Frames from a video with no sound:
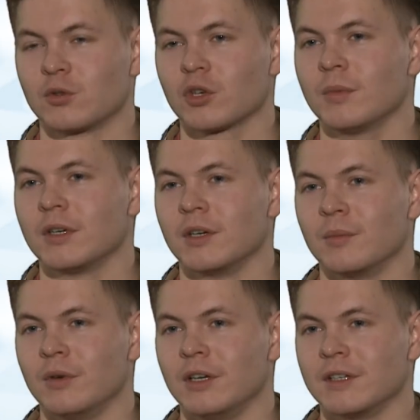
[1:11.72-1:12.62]
учебы
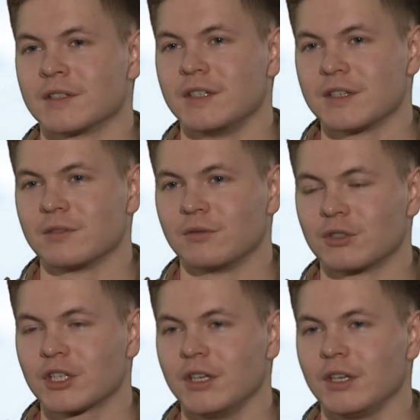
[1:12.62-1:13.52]
были задействованы в
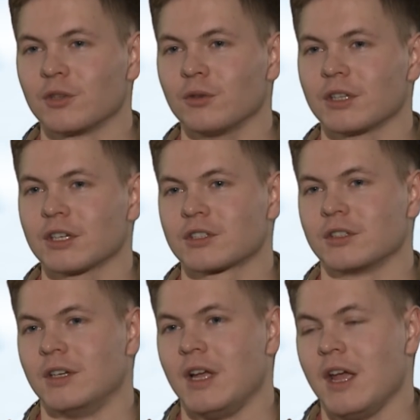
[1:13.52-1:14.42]
движении, но
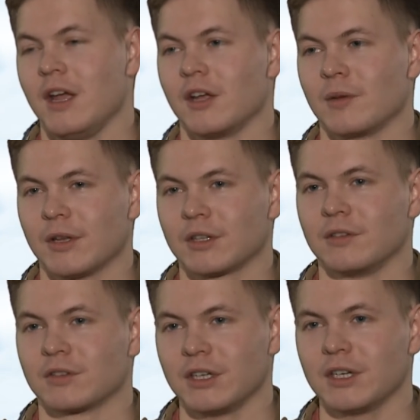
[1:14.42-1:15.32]
также ребята
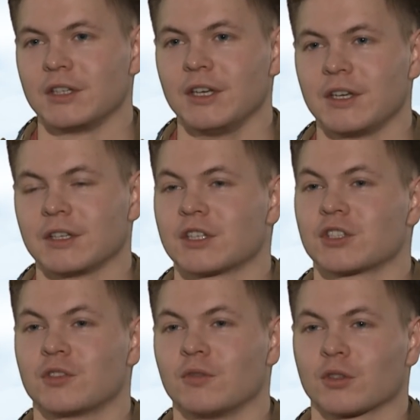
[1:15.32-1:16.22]
и вторых, и третьих, и даже
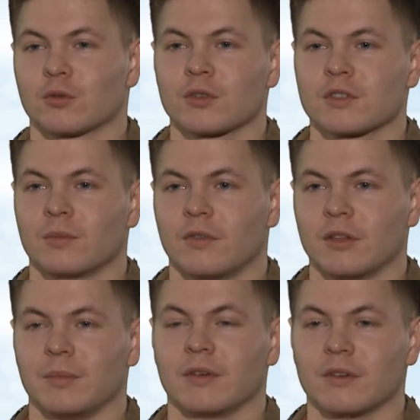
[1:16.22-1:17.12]
четвертых курсов
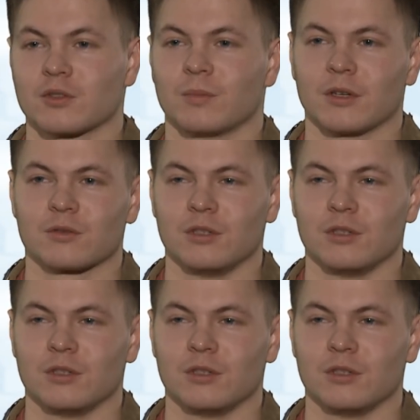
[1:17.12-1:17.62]
бывают впервые вступают в